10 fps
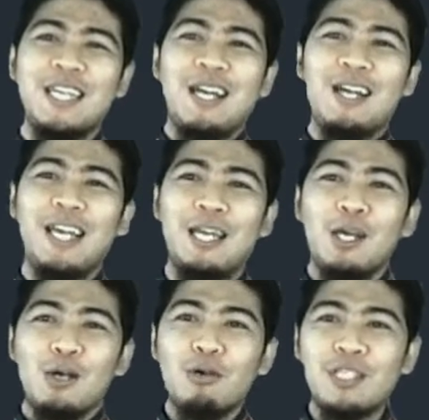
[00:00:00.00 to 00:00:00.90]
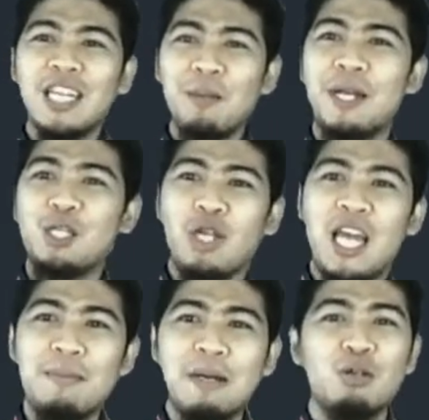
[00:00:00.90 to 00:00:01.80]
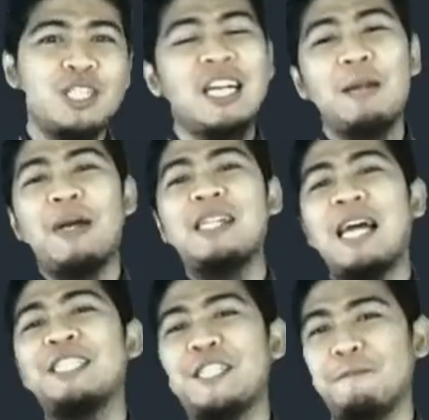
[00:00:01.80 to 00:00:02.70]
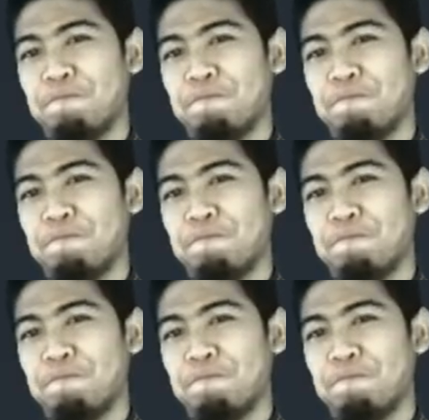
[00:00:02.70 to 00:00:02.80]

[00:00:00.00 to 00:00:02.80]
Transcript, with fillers: Oke, okay. kucing lebih disukai manusia daripada anjing.